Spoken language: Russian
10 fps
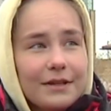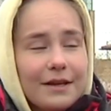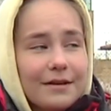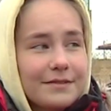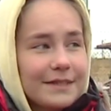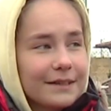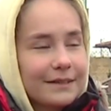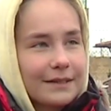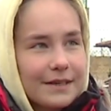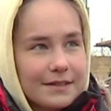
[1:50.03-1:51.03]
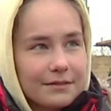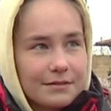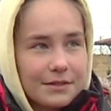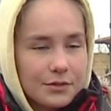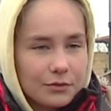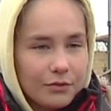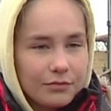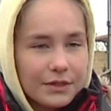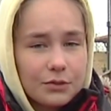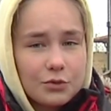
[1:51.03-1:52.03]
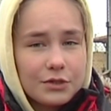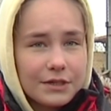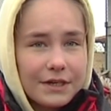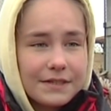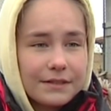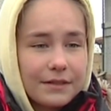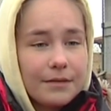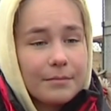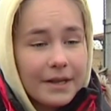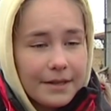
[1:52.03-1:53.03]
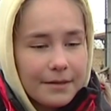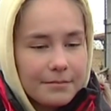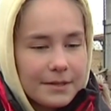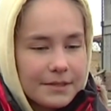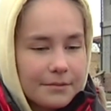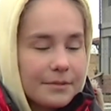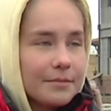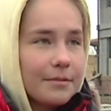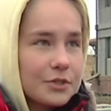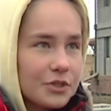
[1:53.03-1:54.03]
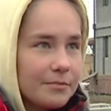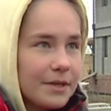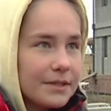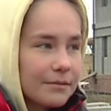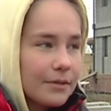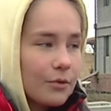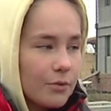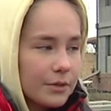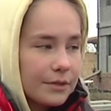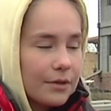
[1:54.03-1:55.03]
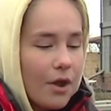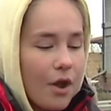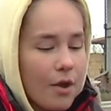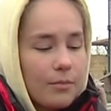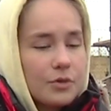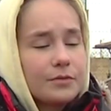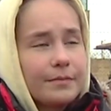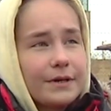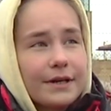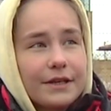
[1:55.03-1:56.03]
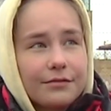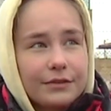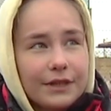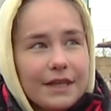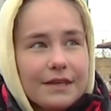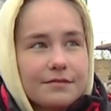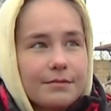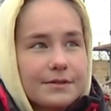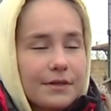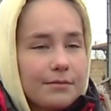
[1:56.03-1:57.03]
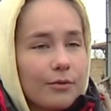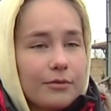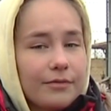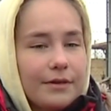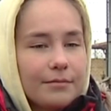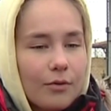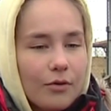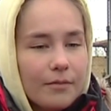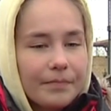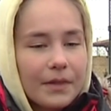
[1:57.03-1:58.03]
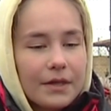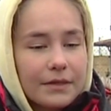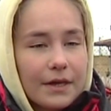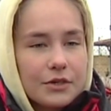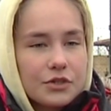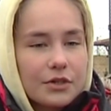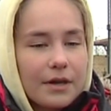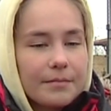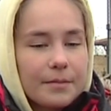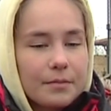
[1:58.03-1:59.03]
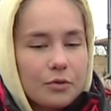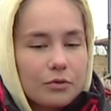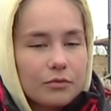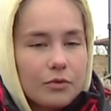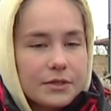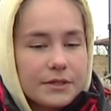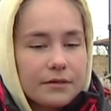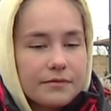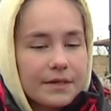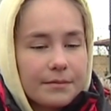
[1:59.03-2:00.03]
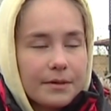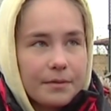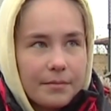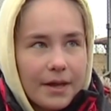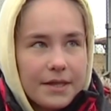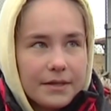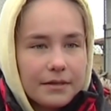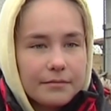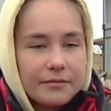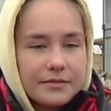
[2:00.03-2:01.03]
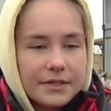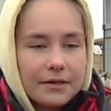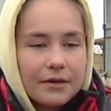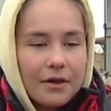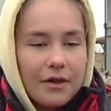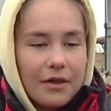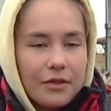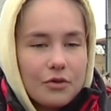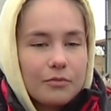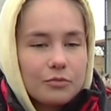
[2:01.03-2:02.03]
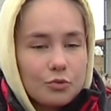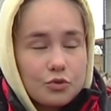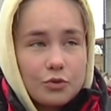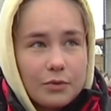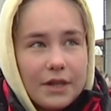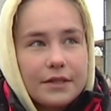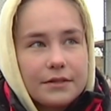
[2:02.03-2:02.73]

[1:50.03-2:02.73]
для всех разных возрастов. Здесь очень интересно и маленьким детям, и большим детям на корте. Можно поиграть в теннис, в баскетбол, в волейбол. Также ко мне приходят приходят гости, все мои племянники, и мы все идем дружно гулять на